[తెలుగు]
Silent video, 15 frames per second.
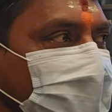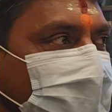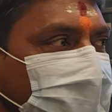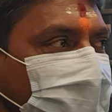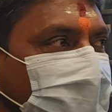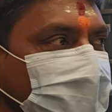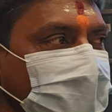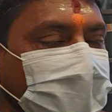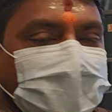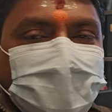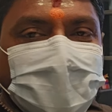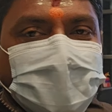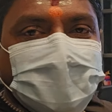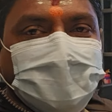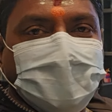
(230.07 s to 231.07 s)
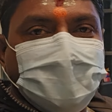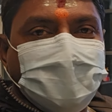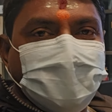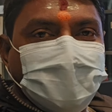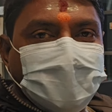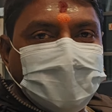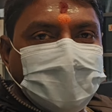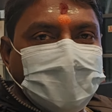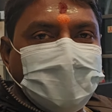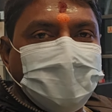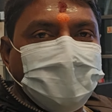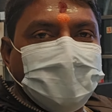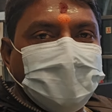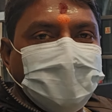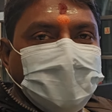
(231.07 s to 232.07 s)
నేను మిమ్మల్ని ఇబ్బంది పెట్టుడు మీరు నన్ను
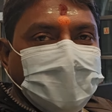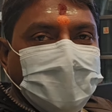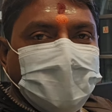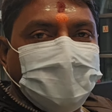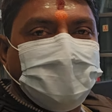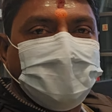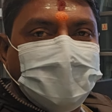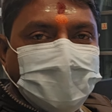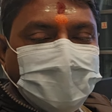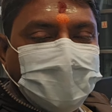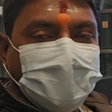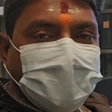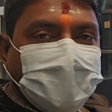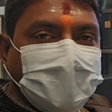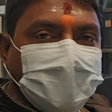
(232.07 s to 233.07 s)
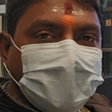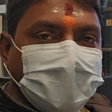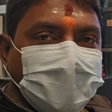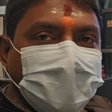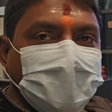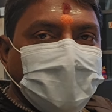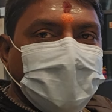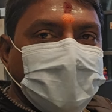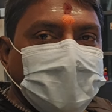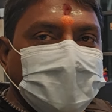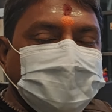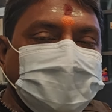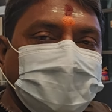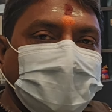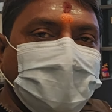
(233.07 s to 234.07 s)
ఇబ్బంది అట్లేం ఉండదు భయ ఎవరైనా
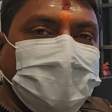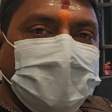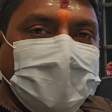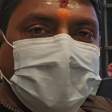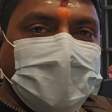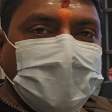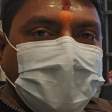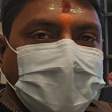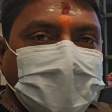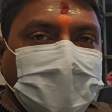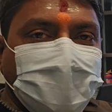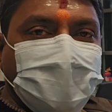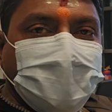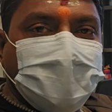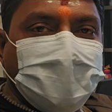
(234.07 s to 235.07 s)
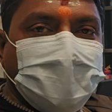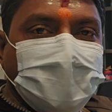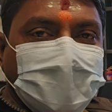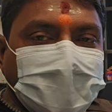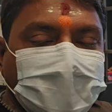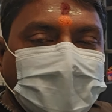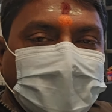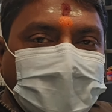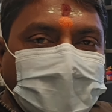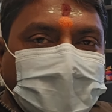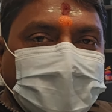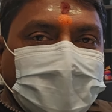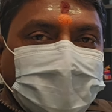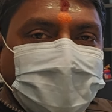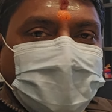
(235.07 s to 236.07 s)
వచ్చేటోళ్ళు ఉంటే గిట్ట నాకు ఎప్పుడు
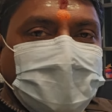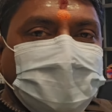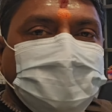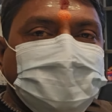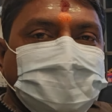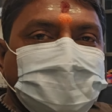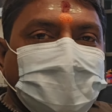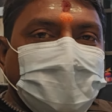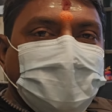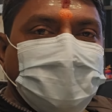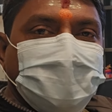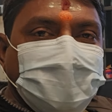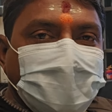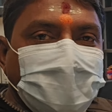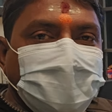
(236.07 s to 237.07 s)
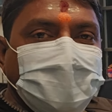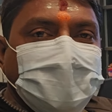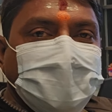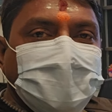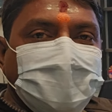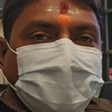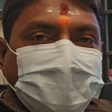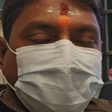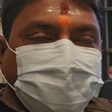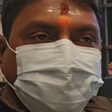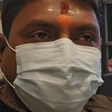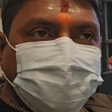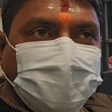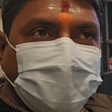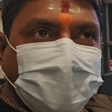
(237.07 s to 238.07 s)
ఈ వీడియో చూసిన వాళ్ళు వీళ్ళుంటే
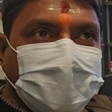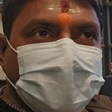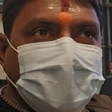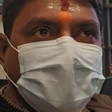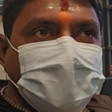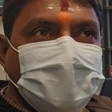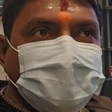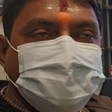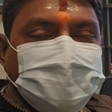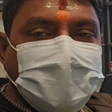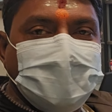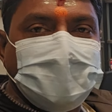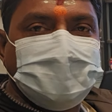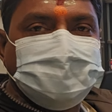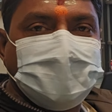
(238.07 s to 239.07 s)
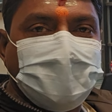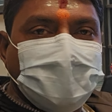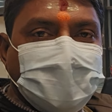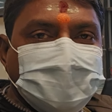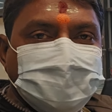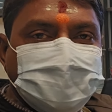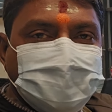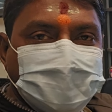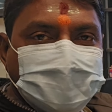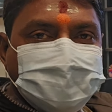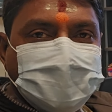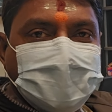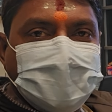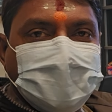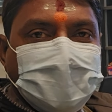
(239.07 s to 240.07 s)
వాళ్ళకన్నా షేర్ చేసే అవకాశం ఉంటే
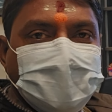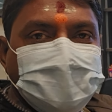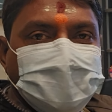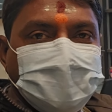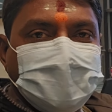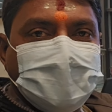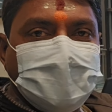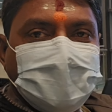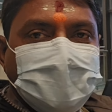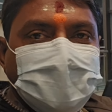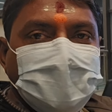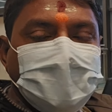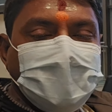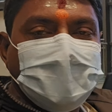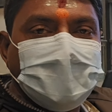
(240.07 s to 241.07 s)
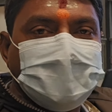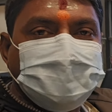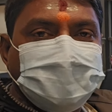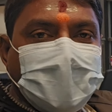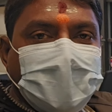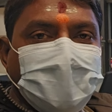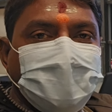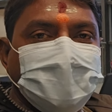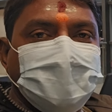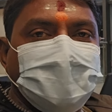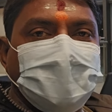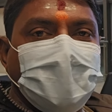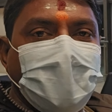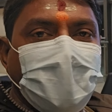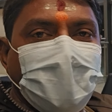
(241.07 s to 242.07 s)
షేర్ చేయరు ఎందుకంటే చాలామంది
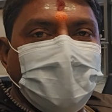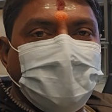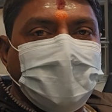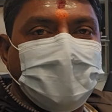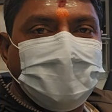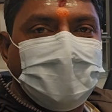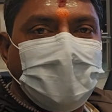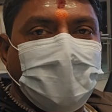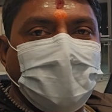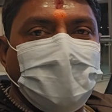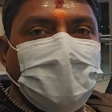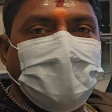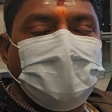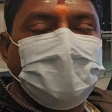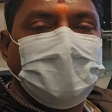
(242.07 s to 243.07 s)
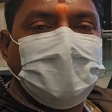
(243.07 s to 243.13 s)
ఢిల్లీలో మన తెలుగు వాళ్ళు